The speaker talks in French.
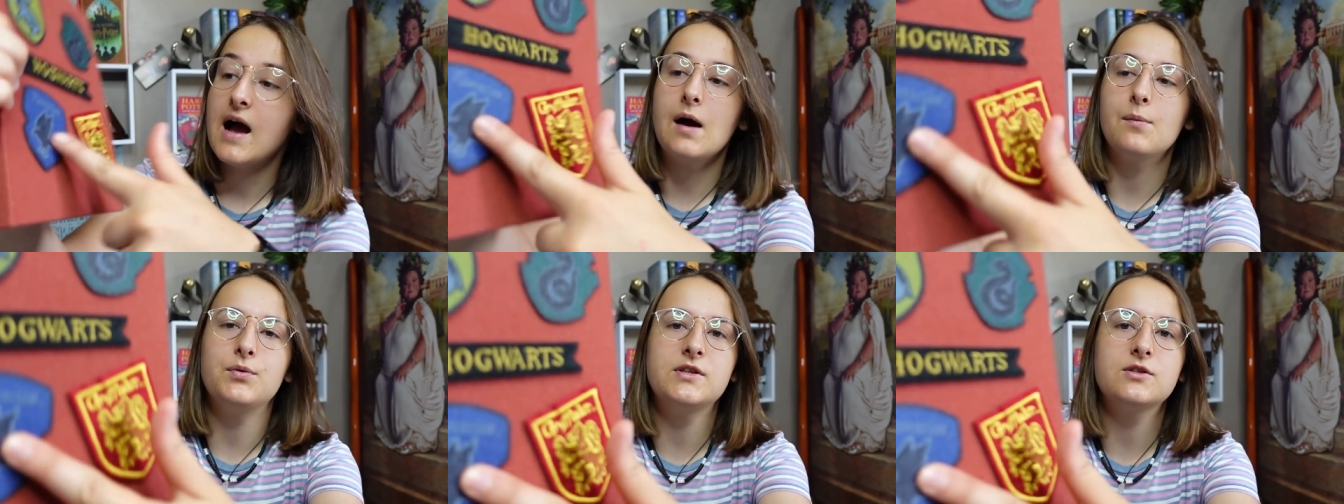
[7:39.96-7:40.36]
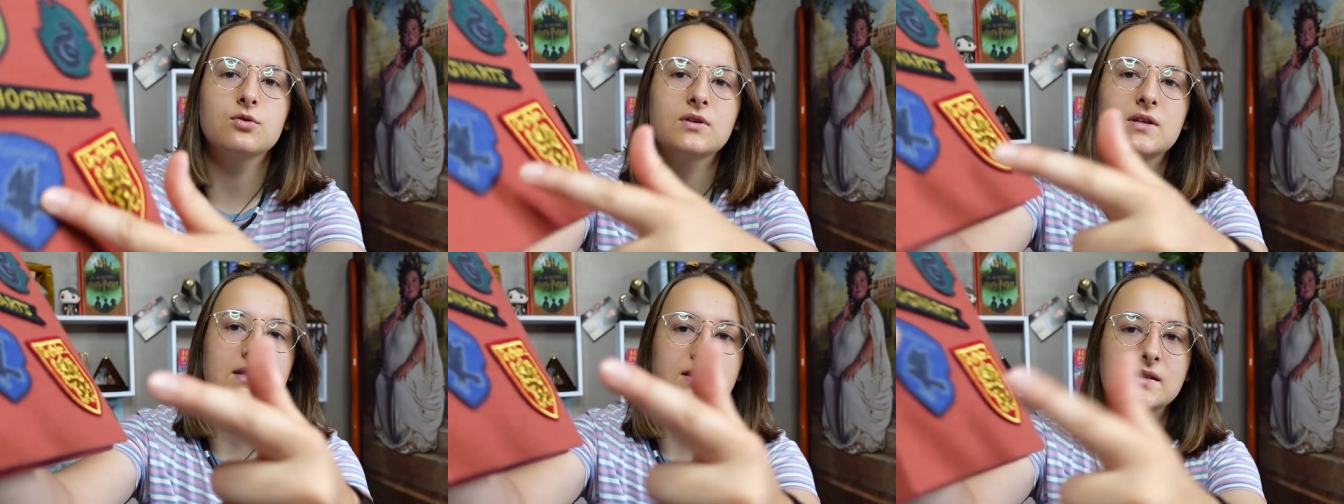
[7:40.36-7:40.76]
un petit
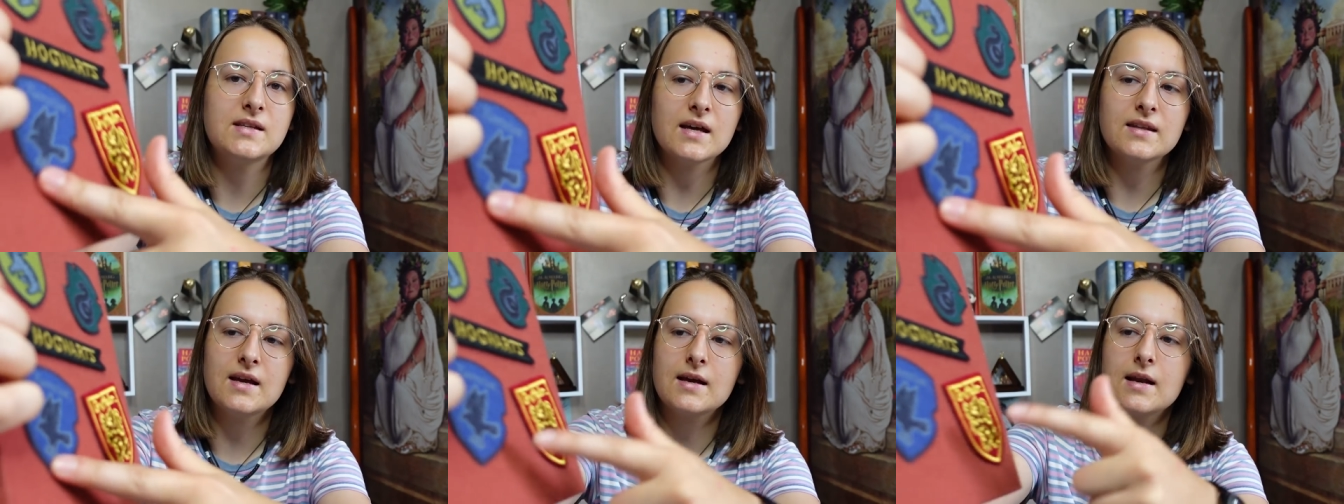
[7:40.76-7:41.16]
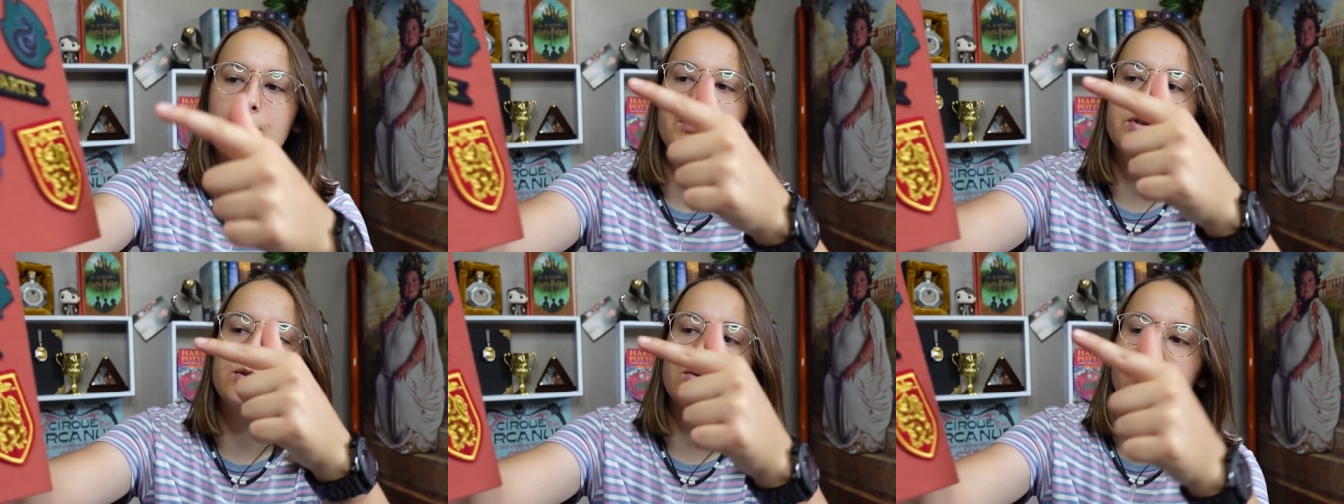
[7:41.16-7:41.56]
truc qui dit Serdaigle, un
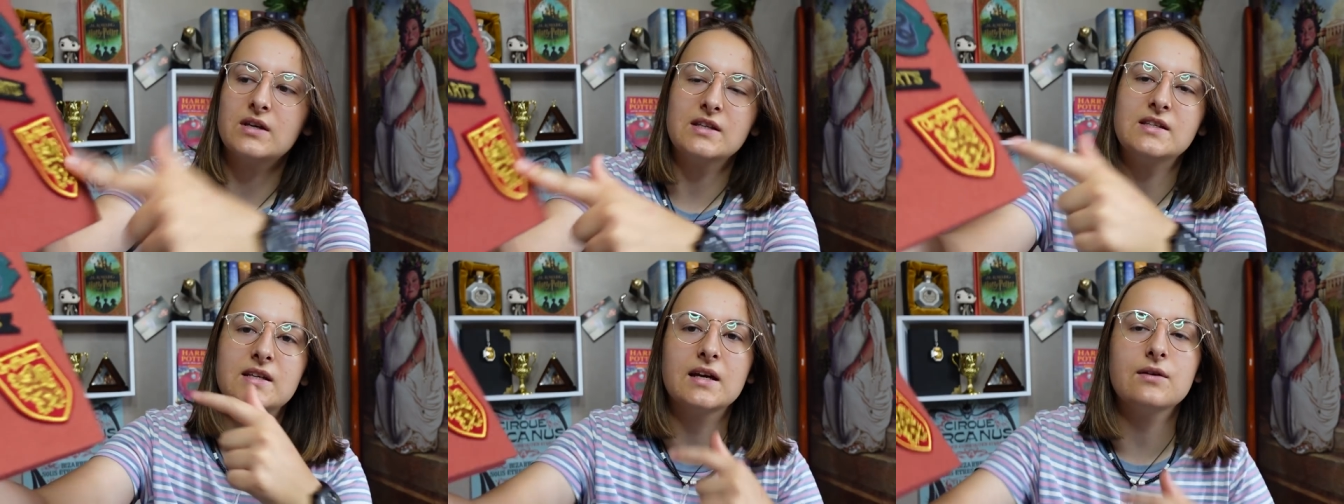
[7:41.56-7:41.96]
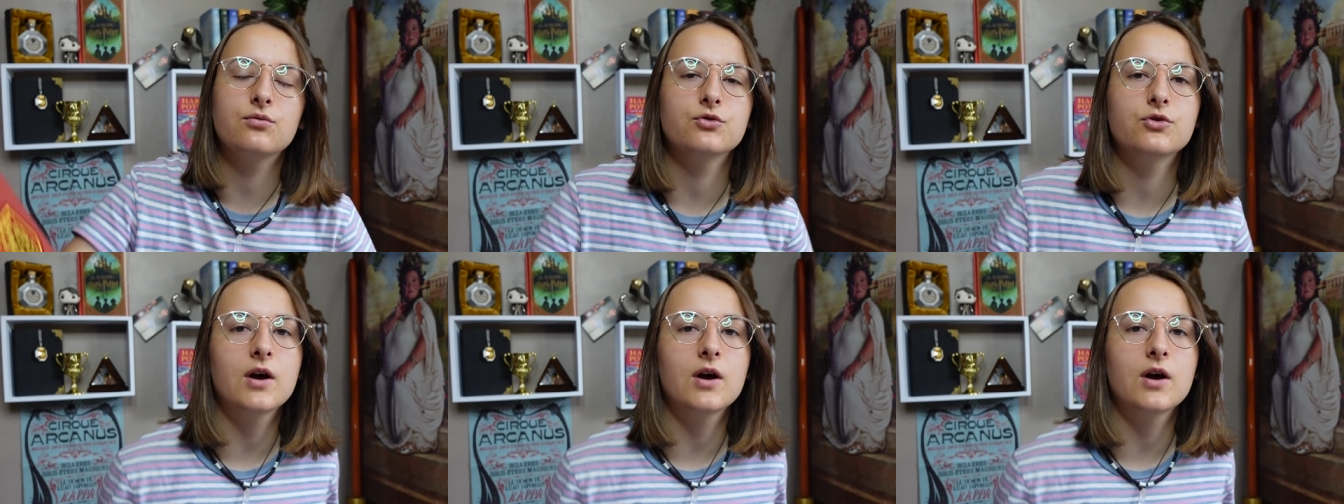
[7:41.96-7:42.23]
petit truc qui dit griffon